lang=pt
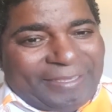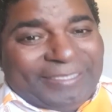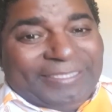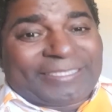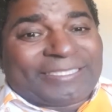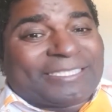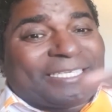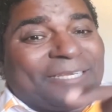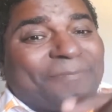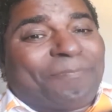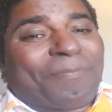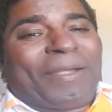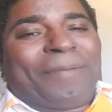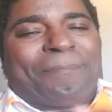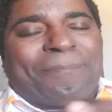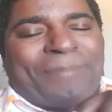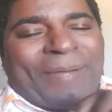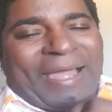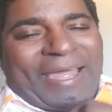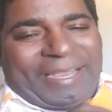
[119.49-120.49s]
se
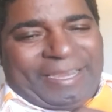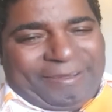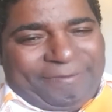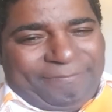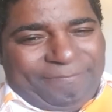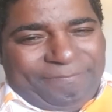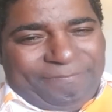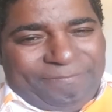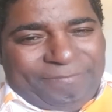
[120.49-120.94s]
prepara,